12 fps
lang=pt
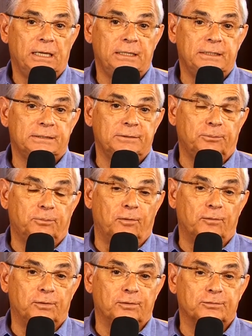E se o
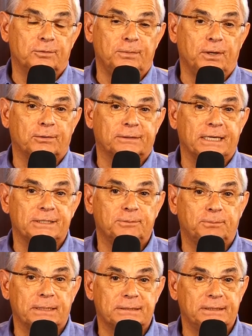povo não souber o que está se
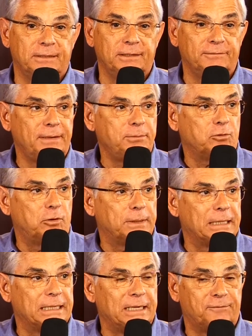passando, ele vai me
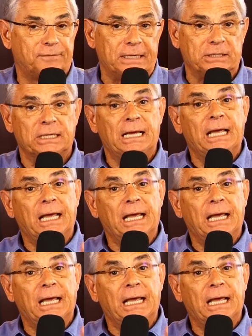cobrar lá na frente.